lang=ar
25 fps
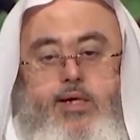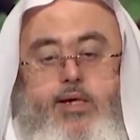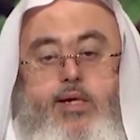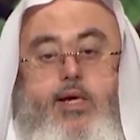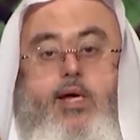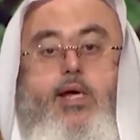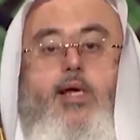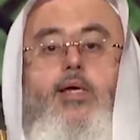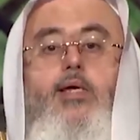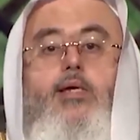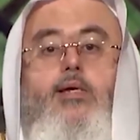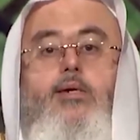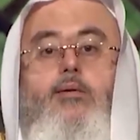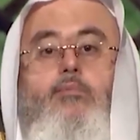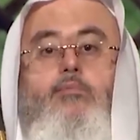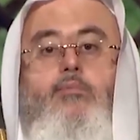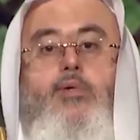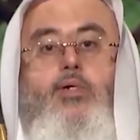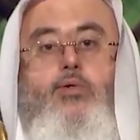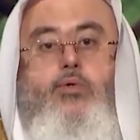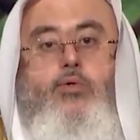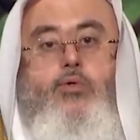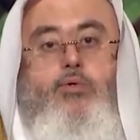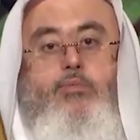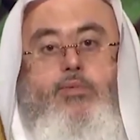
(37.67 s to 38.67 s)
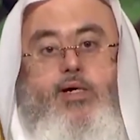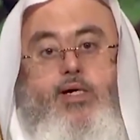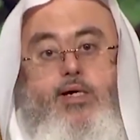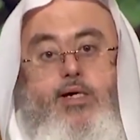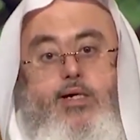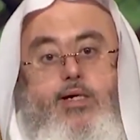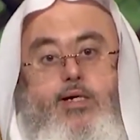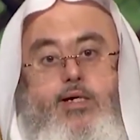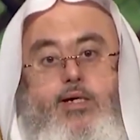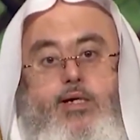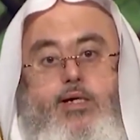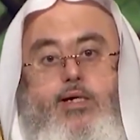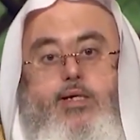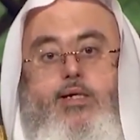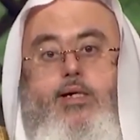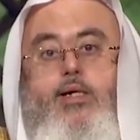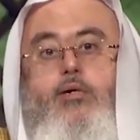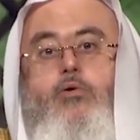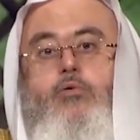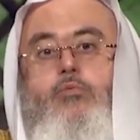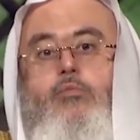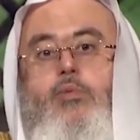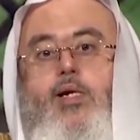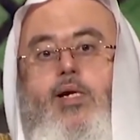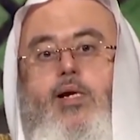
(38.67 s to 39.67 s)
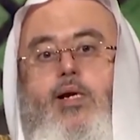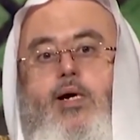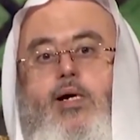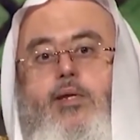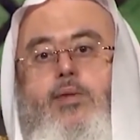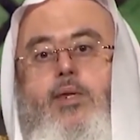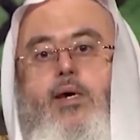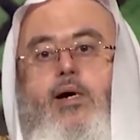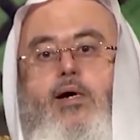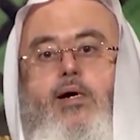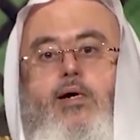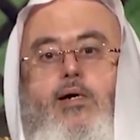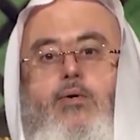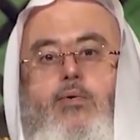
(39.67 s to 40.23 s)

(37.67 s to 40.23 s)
خيرا منهما يوم الاضحى